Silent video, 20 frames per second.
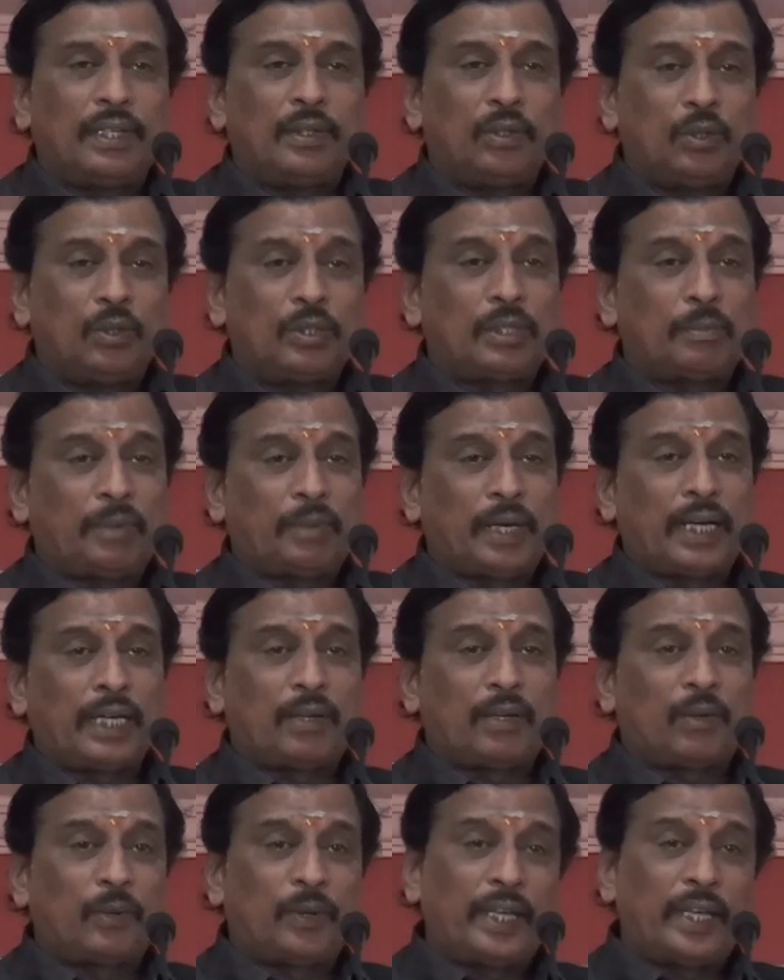நியூஸை
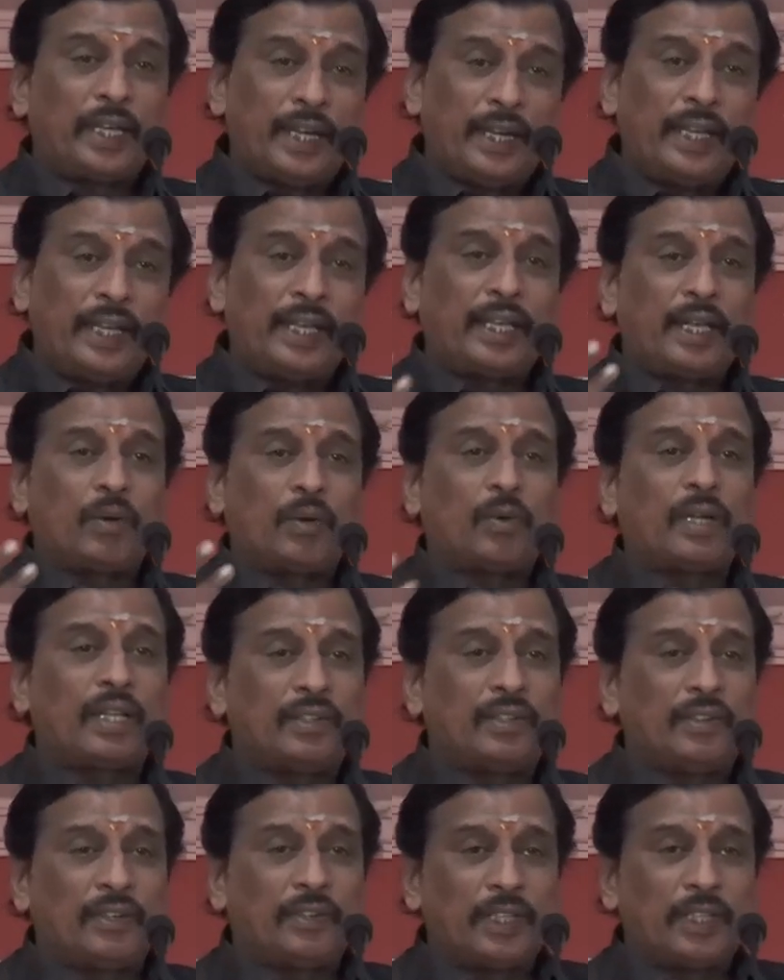பார்க்குறவங்களுடைய எண்ணிக்கை
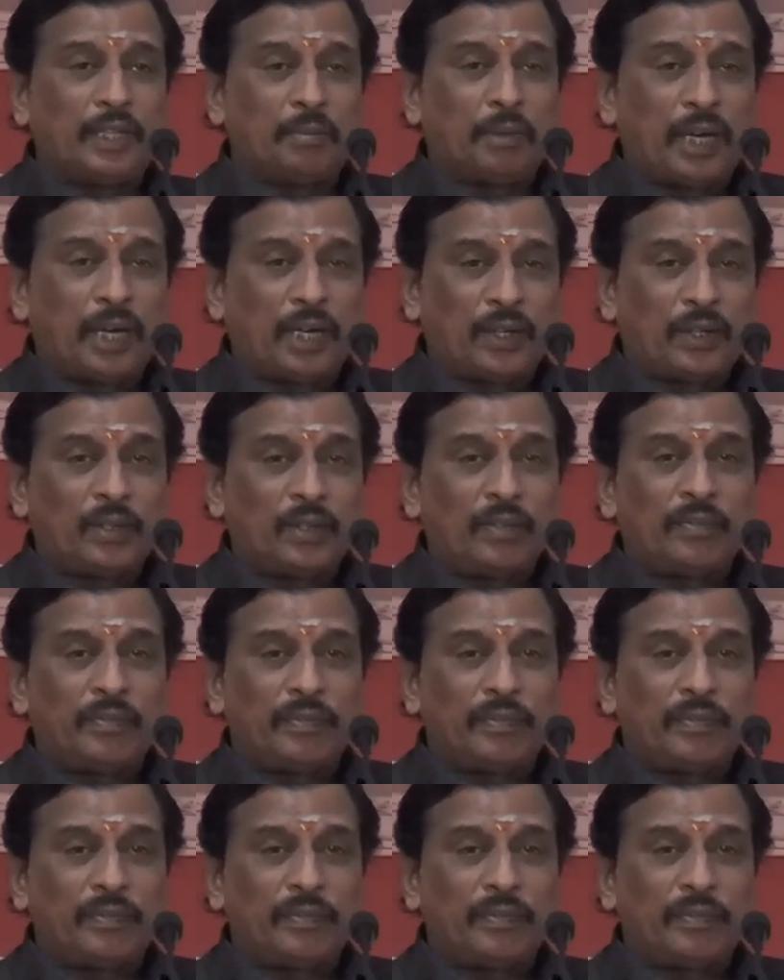குறைந்து வருவதை பார்க்குறோம்